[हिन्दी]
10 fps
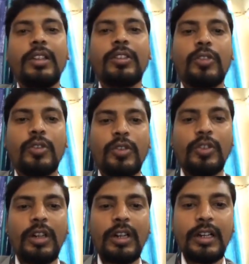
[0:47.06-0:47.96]
तो
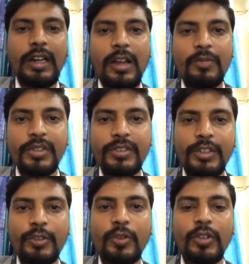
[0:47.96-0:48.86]
अगर आप इस चीज़
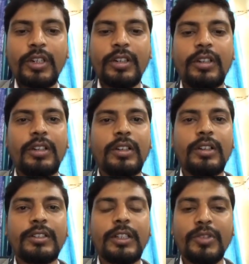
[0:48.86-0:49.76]
को अगर आ,
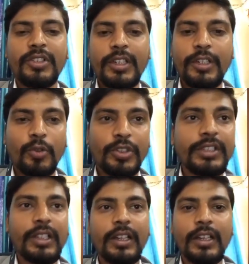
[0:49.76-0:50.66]
समझने की कोशिश
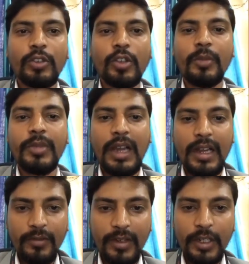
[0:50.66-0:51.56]
करेंगे तो अभी आने
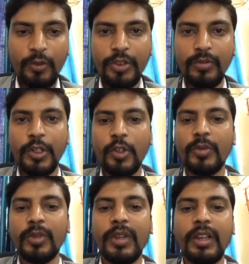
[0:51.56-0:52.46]
वाले कुछ मिनटों में
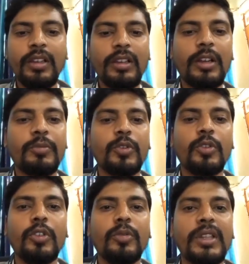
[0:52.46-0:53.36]
मैं
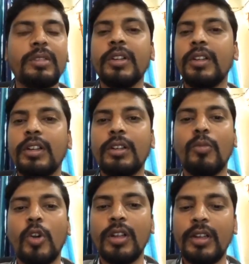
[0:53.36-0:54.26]
आपको मैथमेटिकल
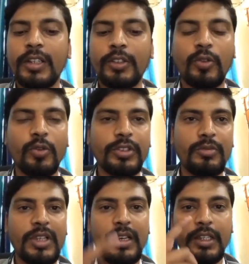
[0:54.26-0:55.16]
मॉडल के थ्रू
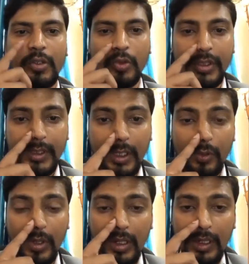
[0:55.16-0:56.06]
समझाने की कोशिश
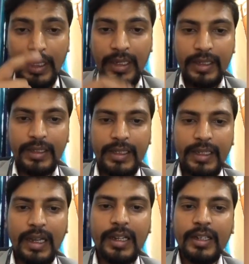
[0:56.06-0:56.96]
करूँगा कि
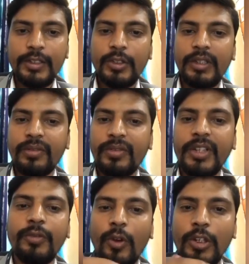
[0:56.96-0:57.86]
अगर इसे फ्री
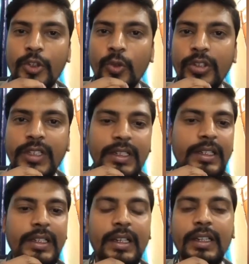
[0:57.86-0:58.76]
फॉल छोड़ दिया जाए
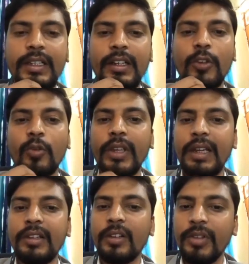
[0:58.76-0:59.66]
यानी कि अगर कोई
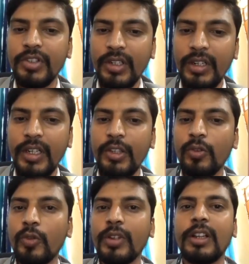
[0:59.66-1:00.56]
इंटरवेंशन नहीं हो
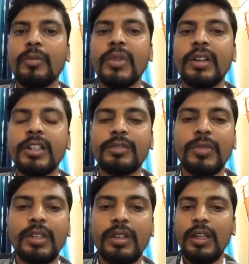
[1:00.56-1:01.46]
कोई गवर्नमेंट
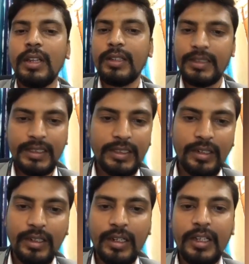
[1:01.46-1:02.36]
इसमें किसी तरह
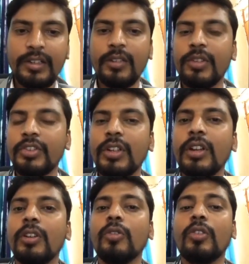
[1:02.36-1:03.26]
का इंटरवेंशन ना
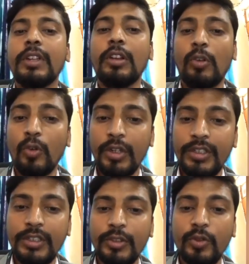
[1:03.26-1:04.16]
हो या लोग इस
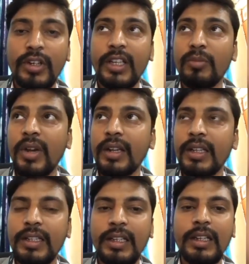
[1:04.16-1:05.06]
चीज़ को नहीं मानने
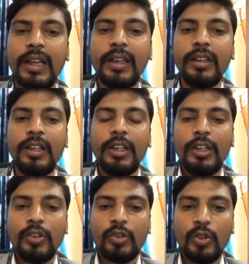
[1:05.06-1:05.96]
के लिए आए
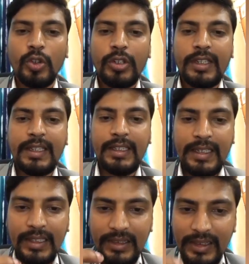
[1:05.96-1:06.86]
तो
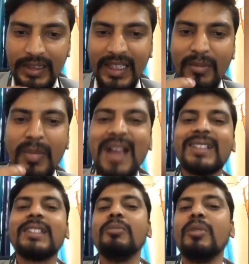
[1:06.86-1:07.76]
कित इतने
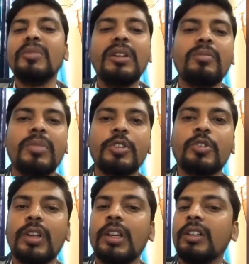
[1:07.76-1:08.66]
मैक्सिमम नंबर जो
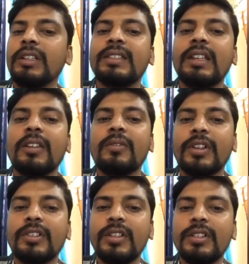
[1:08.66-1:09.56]
है इससे
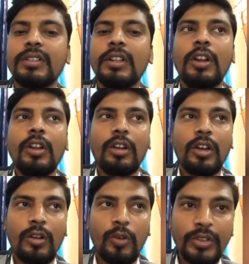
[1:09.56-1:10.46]
इन्फेक्टियस
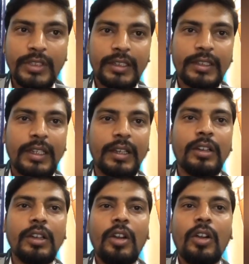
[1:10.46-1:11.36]
हो सकते हैं
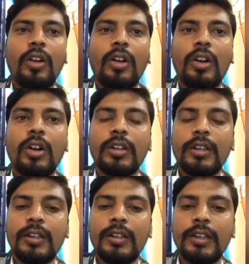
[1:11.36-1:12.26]
और
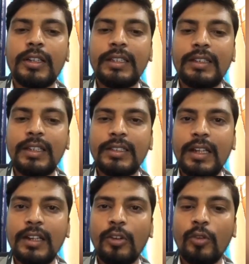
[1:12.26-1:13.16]
कितने सारे
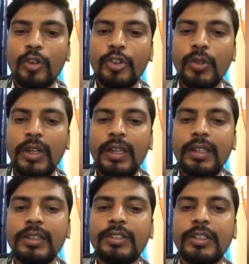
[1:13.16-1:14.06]
लोग जो हैं
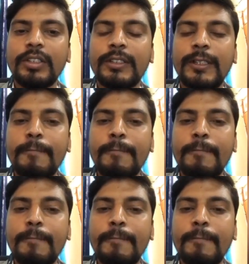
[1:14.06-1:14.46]
इस चीज़ से